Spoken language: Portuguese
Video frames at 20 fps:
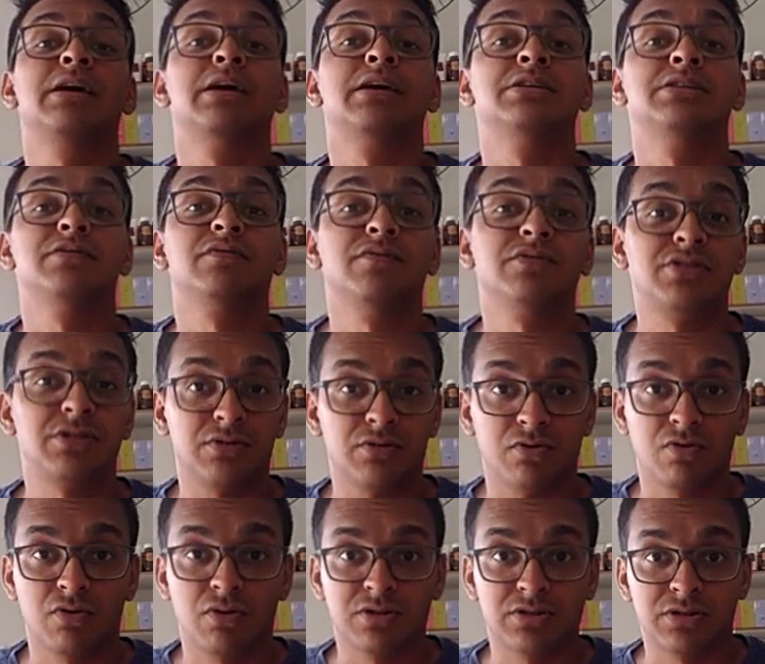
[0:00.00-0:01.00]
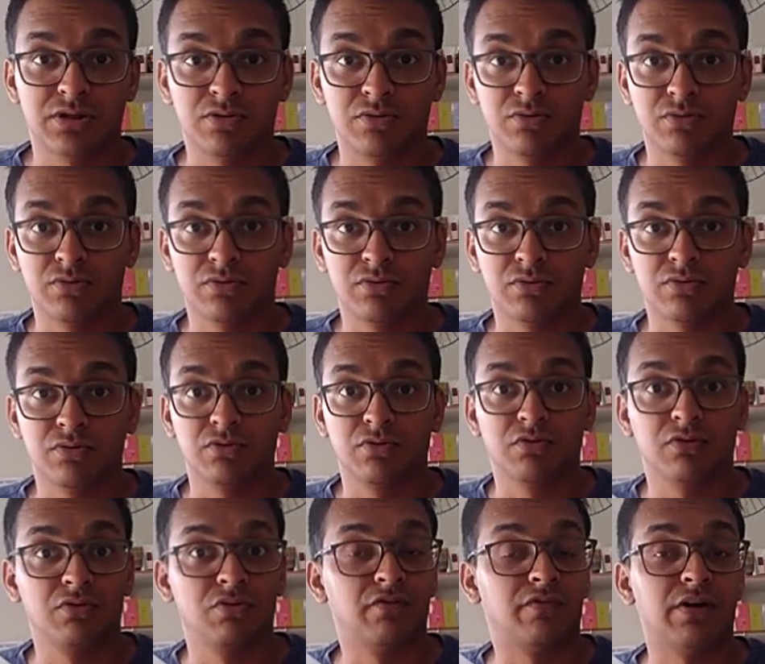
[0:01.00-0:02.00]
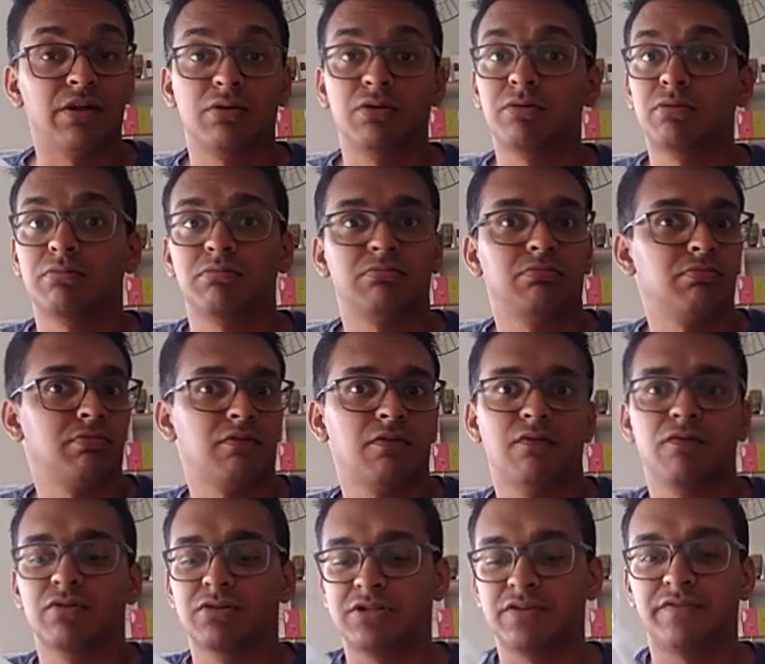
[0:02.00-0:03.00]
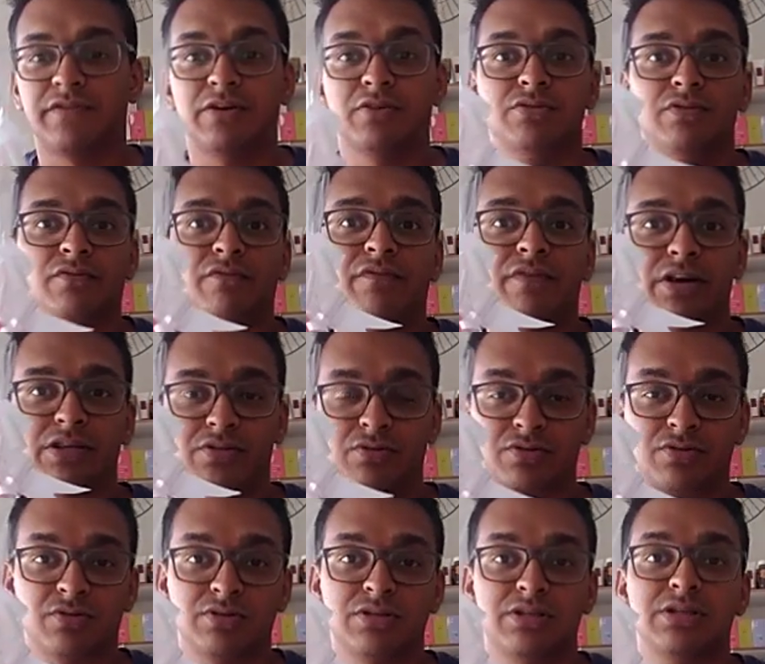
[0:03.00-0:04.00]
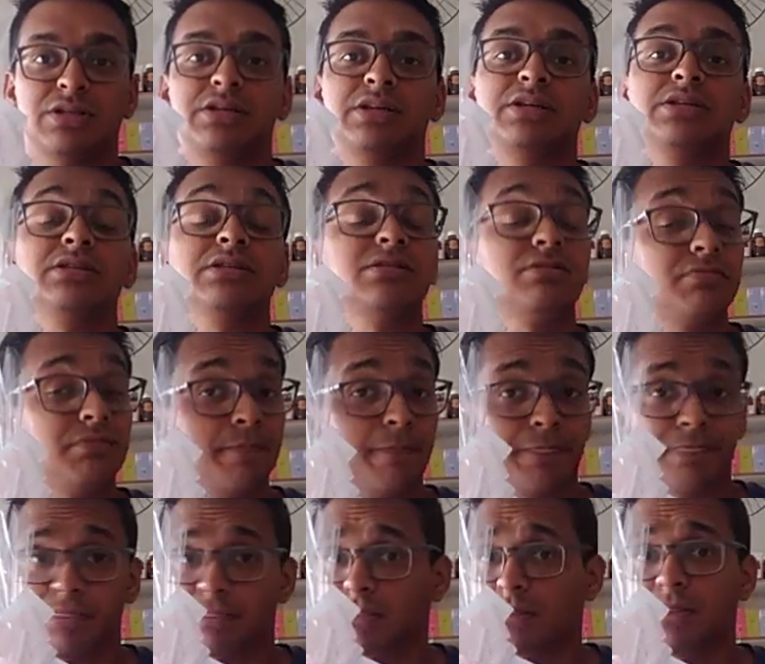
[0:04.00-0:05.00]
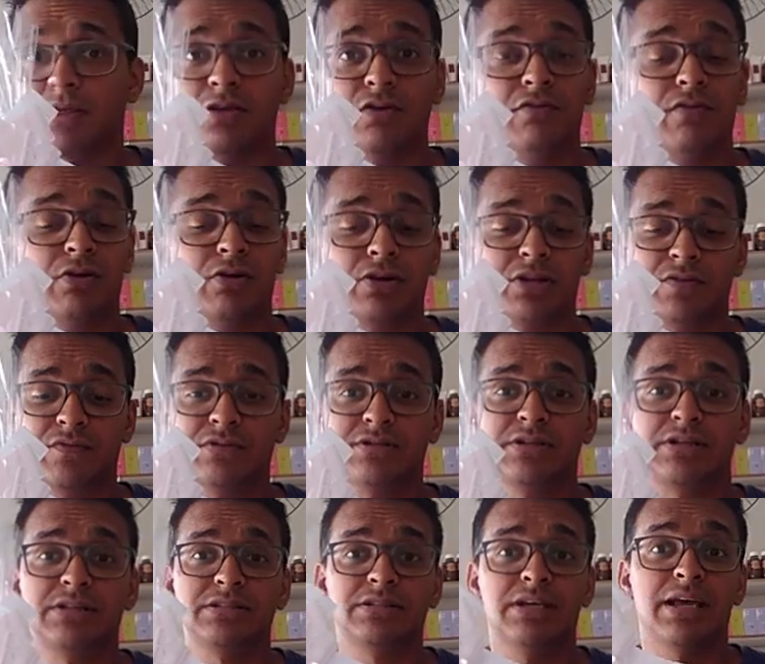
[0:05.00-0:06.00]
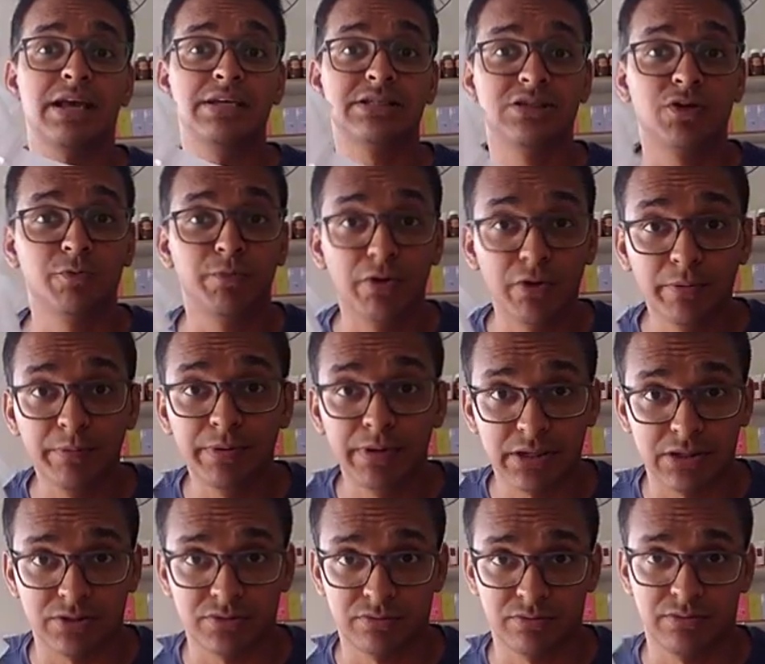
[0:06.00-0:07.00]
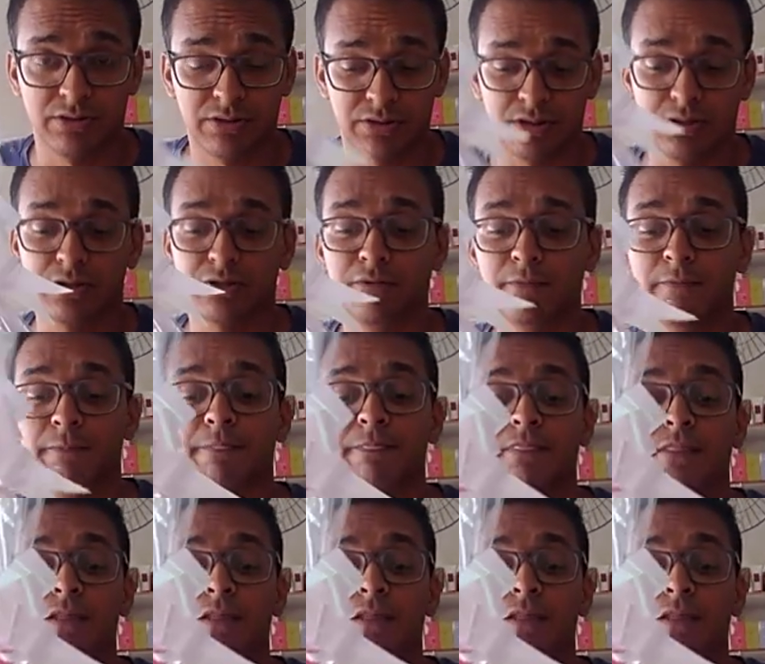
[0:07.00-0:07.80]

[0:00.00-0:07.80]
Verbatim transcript: Se você não gosta do, do, do valor, você faz, faça os seus kits e o valor que você quiser. Esse é o meu preço, entendeu?